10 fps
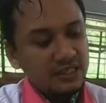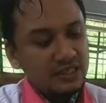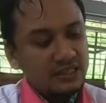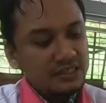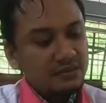
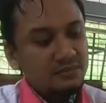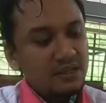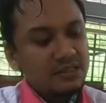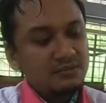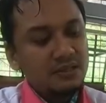nanti
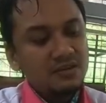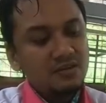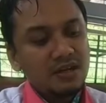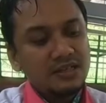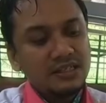sama sama
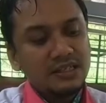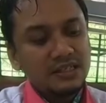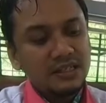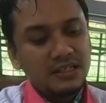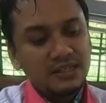tukangnya
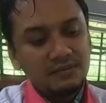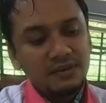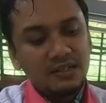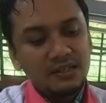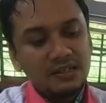diiniin,
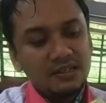apa